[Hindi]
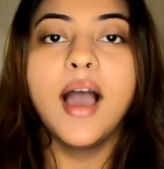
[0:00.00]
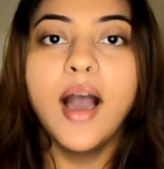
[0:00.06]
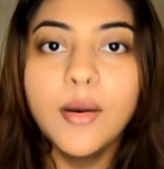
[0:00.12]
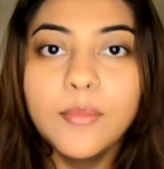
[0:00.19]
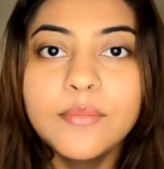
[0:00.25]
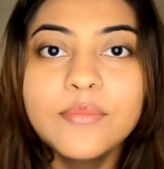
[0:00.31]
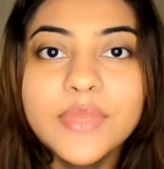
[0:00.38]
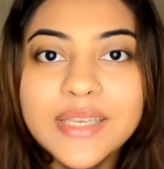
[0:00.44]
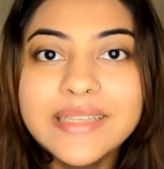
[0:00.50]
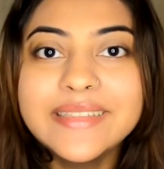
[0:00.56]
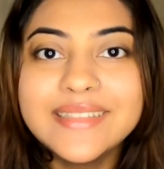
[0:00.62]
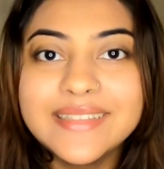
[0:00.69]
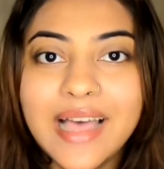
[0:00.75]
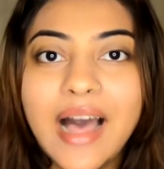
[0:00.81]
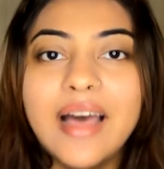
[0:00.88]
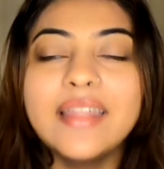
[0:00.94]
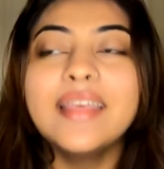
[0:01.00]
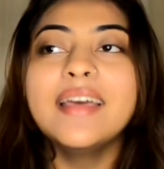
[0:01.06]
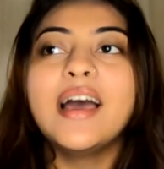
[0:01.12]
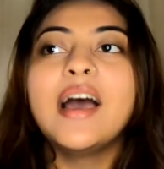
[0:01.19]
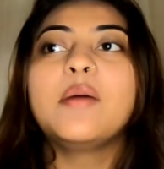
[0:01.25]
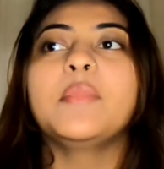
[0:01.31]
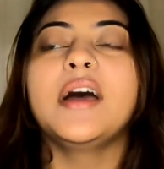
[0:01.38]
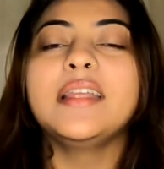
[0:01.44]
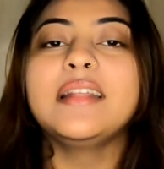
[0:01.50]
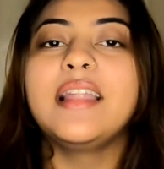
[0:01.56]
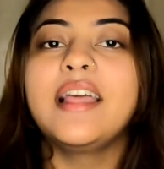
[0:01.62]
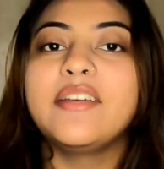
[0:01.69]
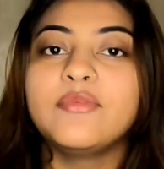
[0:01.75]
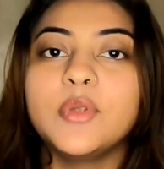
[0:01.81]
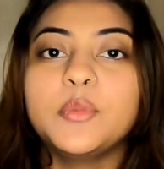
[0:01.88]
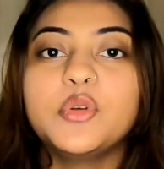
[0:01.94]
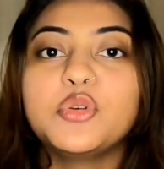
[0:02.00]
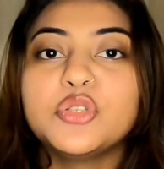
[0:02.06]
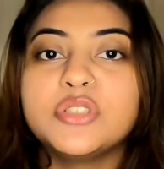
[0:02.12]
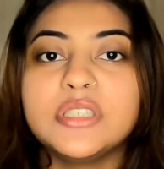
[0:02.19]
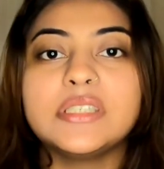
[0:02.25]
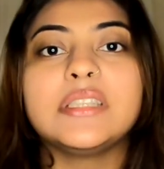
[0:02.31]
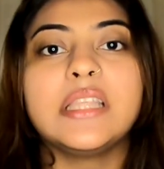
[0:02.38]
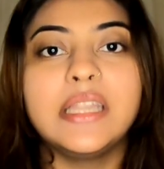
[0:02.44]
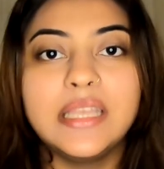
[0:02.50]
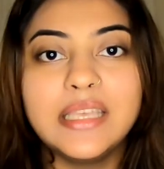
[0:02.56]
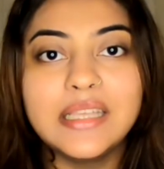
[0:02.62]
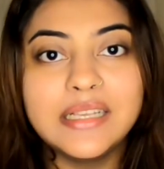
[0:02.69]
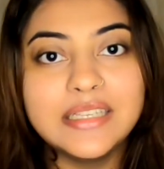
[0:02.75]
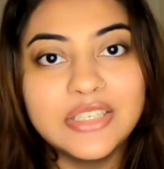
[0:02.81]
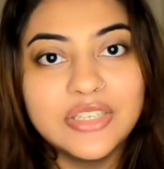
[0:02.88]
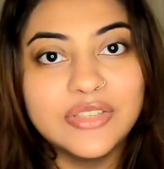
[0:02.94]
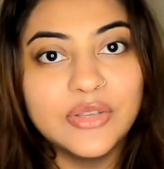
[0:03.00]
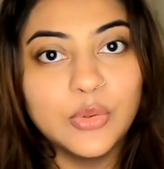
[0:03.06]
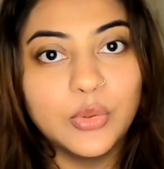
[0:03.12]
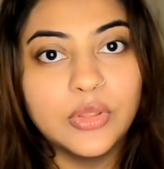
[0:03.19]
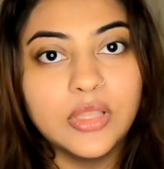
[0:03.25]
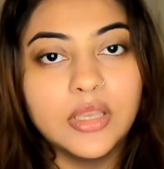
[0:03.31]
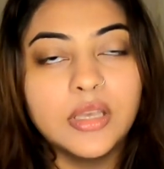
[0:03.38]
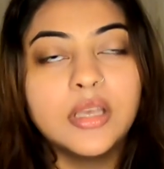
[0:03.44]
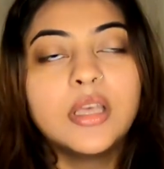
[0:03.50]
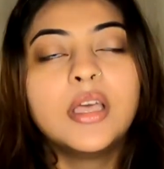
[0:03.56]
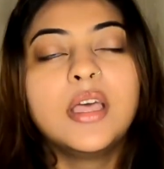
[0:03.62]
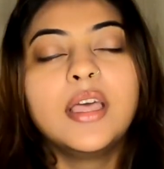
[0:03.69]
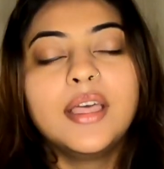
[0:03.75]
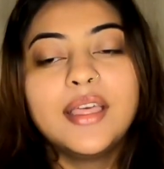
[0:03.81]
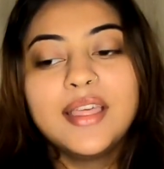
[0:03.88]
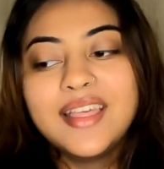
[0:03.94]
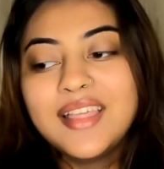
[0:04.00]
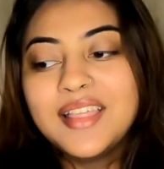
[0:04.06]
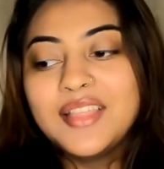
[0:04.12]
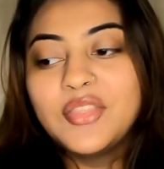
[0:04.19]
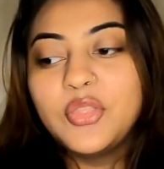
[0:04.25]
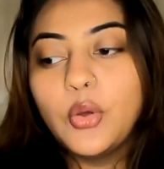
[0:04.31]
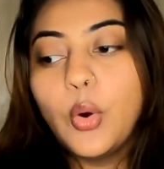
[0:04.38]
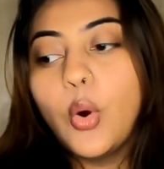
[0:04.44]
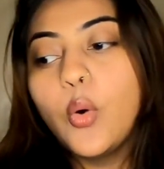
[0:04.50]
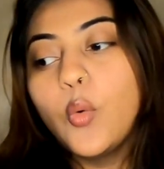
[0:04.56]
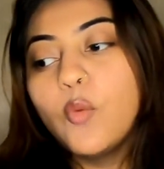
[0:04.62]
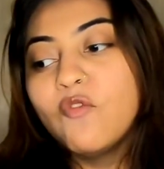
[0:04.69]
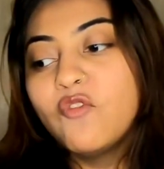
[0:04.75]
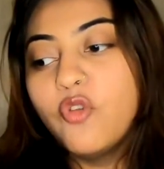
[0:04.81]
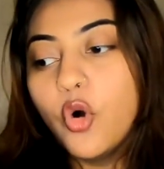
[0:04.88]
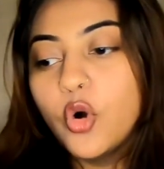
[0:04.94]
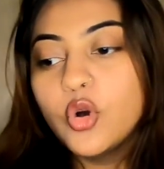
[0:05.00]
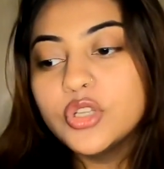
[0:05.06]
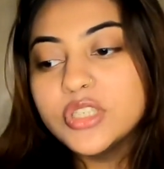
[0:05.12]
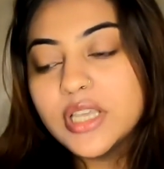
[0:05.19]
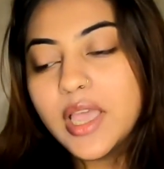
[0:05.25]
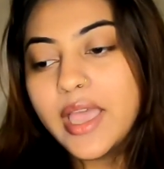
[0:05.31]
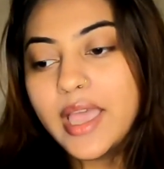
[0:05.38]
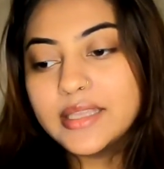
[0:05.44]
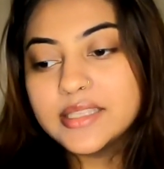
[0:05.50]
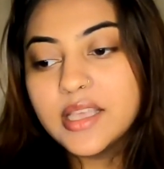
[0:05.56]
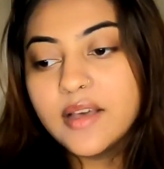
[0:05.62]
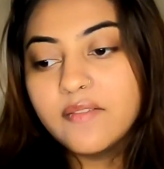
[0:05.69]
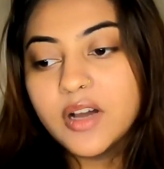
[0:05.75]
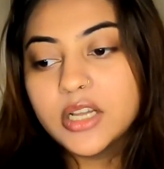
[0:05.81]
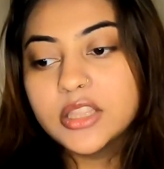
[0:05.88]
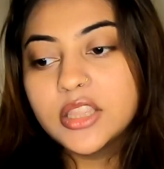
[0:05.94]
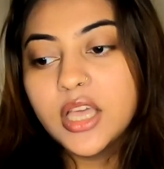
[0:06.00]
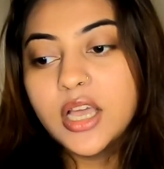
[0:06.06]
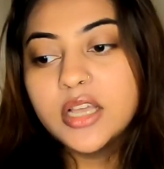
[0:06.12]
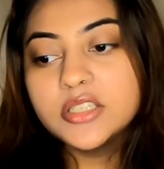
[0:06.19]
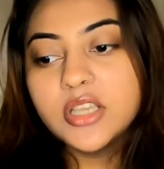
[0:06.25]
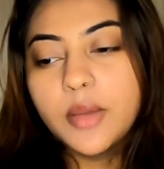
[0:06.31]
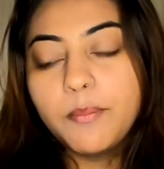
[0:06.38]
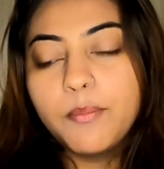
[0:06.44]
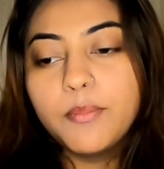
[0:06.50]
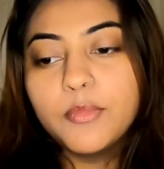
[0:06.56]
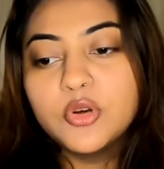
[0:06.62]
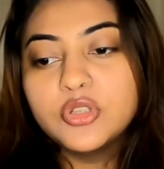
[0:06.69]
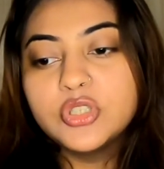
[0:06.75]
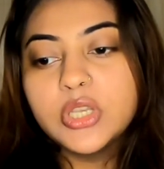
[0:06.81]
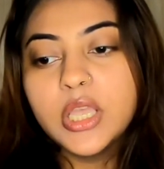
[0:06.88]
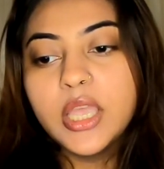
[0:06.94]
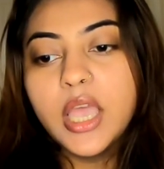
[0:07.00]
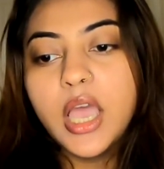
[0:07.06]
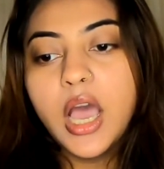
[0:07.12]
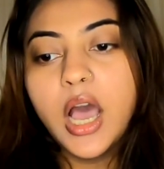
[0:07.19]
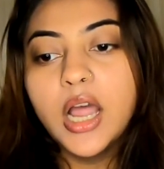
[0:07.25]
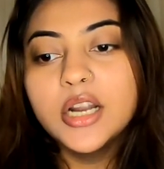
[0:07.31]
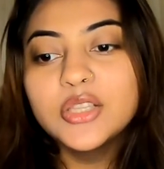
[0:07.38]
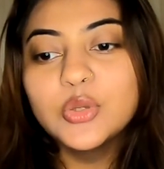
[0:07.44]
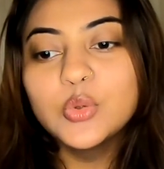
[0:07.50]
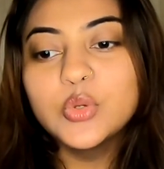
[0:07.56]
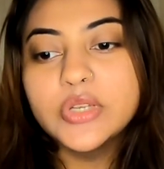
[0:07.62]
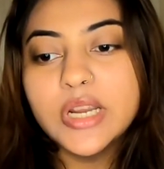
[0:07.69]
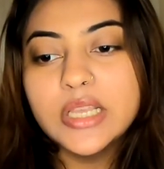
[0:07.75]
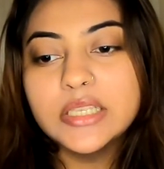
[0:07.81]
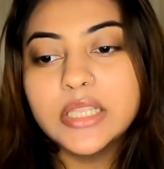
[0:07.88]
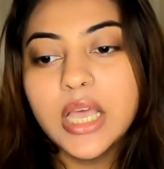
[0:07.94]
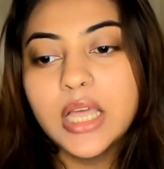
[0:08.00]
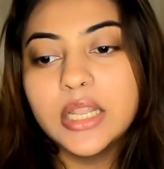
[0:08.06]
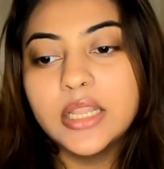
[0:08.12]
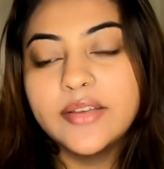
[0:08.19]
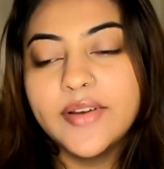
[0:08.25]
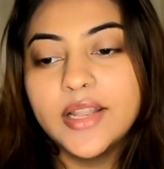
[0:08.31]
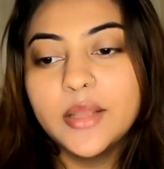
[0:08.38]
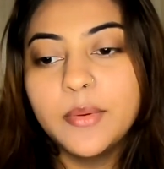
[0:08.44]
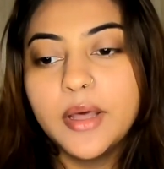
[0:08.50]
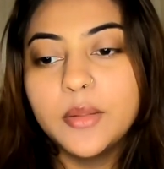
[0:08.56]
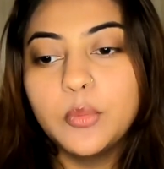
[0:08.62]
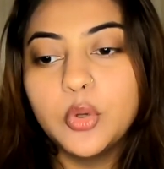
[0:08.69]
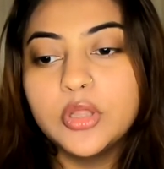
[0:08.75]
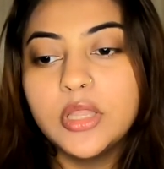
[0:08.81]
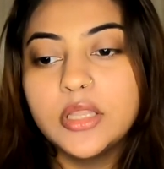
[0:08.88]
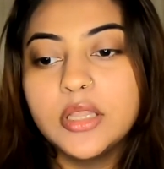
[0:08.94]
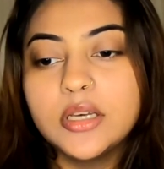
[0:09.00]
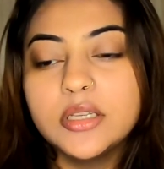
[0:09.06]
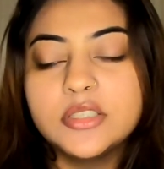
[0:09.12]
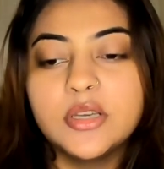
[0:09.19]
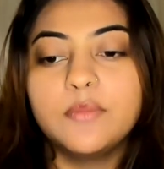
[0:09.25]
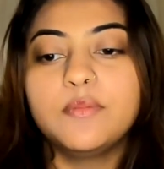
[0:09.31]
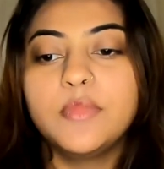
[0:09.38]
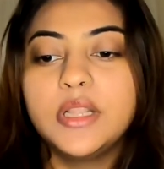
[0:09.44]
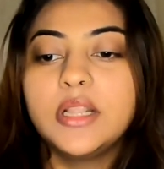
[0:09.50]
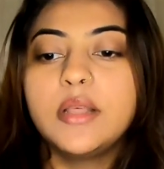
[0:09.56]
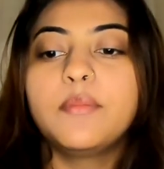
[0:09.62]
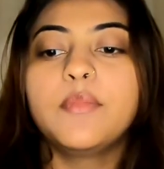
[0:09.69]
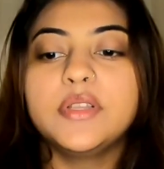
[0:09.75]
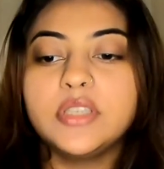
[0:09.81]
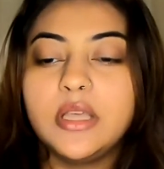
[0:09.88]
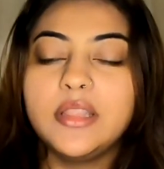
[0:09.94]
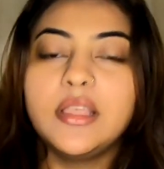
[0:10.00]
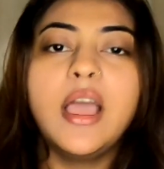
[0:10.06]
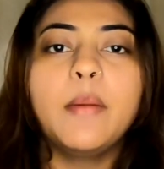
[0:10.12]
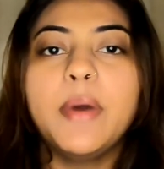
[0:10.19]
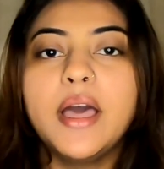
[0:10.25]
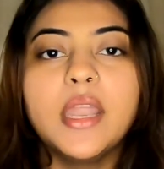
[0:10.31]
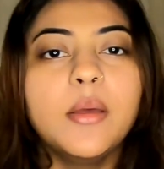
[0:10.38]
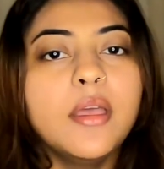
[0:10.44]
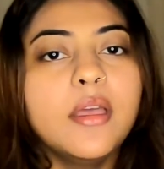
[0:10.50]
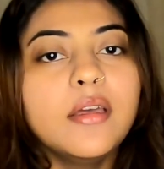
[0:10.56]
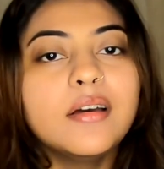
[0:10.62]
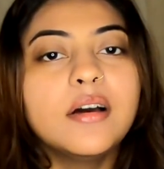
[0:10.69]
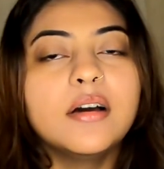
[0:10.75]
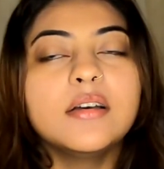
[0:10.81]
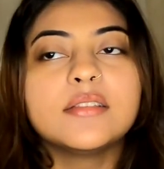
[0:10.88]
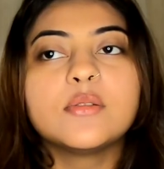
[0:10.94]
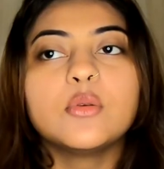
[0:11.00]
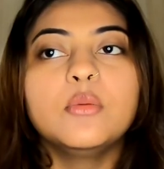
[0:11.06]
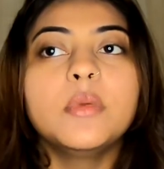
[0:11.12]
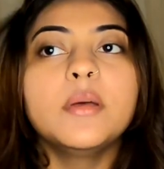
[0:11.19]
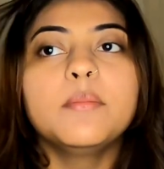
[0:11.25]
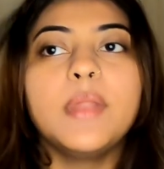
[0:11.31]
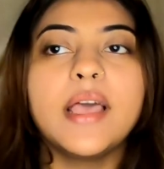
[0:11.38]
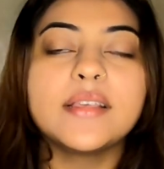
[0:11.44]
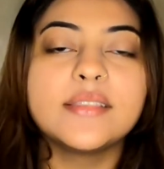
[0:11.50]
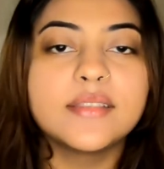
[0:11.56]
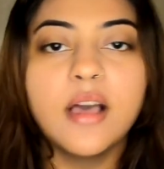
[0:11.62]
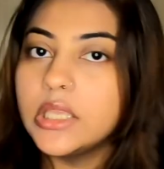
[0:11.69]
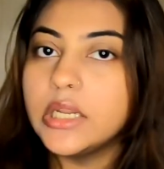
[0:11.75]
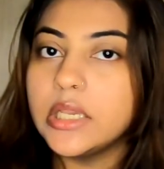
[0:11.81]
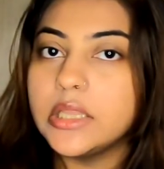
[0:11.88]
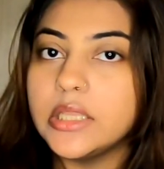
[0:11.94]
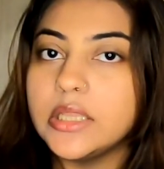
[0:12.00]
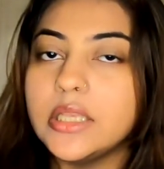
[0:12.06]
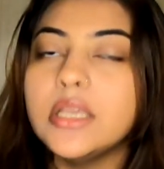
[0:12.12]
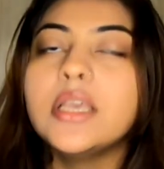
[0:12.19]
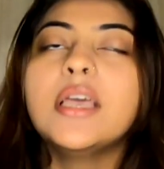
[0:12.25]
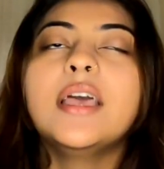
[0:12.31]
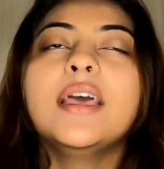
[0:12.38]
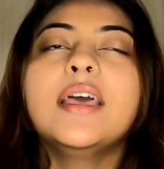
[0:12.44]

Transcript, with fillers: हम भी इंसान हैं हमारी लाइफ में भी कुछ इस तरीके की चीज़ें होती हैं तो वो कुछ ऐसा वक्त था जब मुझे हर दूसरा इंसान ये वाली बात बोलता था जब मतलब मैं जाती हमारे स्कूल में ब्लैक सिटी रहती थी